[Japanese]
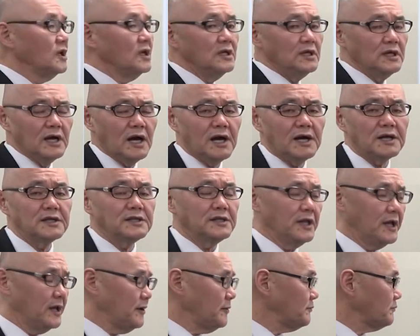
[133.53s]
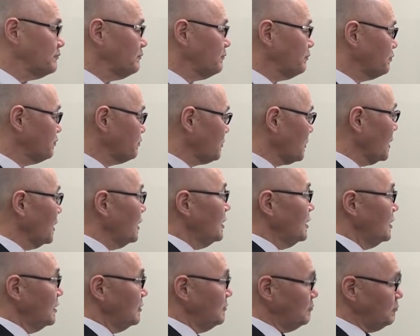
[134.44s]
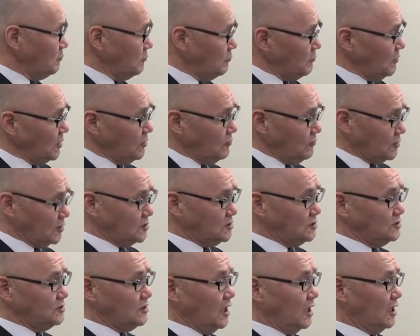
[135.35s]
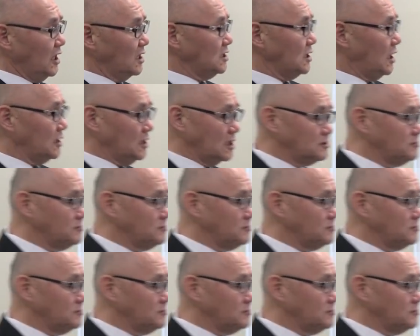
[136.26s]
やはりね私以前話